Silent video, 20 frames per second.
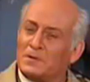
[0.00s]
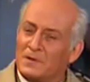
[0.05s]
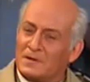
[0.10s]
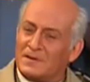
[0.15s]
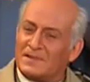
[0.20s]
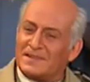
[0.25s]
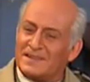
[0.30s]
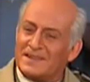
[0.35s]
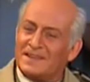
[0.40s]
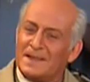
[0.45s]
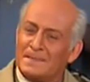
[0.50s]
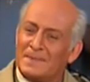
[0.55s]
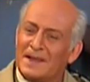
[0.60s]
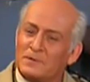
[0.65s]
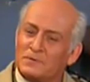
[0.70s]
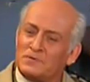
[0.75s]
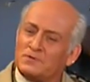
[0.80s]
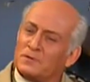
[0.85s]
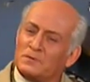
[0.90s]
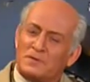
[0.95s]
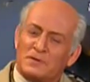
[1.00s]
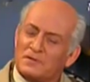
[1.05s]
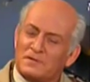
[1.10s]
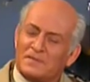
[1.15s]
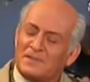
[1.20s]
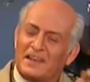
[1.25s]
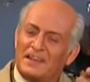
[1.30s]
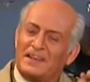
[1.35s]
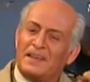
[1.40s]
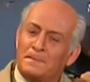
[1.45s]
dans le cinéma d'aujourd'hui, je
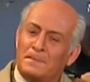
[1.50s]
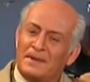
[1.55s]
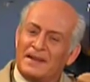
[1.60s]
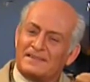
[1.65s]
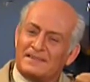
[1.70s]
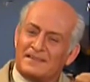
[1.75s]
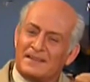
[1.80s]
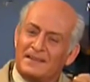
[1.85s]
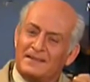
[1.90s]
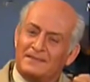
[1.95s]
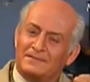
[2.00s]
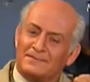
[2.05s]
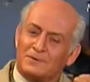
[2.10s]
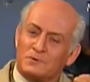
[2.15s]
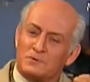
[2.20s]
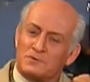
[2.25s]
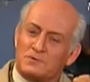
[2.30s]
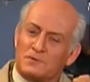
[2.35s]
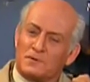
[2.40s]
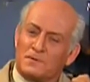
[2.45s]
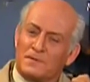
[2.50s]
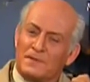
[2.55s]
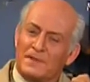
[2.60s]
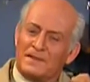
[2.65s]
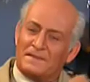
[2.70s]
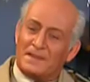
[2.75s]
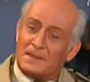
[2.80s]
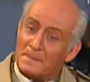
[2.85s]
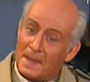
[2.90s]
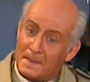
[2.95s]
serais déplacé aujourd'hui,
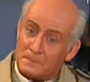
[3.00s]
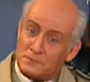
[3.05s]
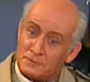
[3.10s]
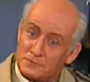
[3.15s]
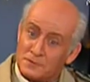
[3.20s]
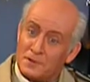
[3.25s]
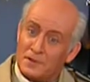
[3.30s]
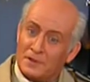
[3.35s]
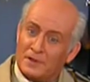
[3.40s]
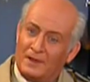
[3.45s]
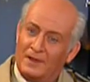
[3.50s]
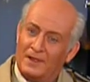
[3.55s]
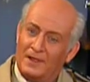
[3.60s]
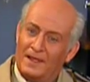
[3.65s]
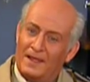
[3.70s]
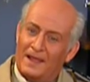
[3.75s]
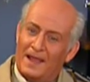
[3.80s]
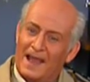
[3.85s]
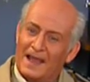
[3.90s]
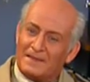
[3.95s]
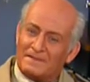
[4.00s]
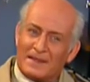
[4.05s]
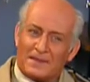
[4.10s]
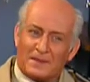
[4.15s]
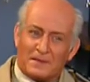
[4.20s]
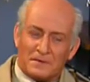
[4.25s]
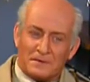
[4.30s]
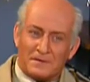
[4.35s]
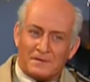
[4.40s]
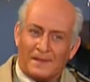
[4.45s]
avec ma pudeur,
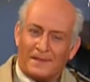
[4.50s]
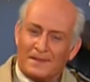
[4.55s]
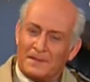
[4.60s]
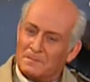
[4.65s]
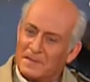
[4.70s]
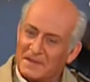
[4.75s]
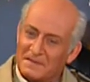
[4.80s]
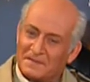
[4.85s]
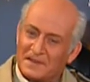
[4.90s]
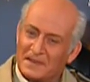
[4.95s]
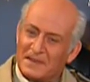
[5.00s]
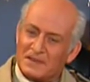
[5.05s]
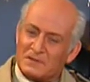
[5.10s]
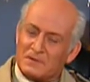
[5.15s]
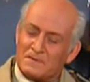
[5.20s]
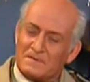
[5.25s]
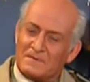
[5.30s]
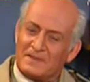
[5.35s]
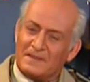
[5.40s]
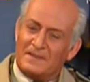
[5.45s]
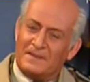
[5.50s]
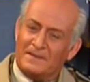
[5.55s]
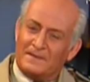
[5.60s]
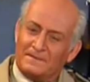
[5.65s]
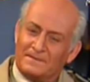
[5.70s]
avec euh, mes vraies envies.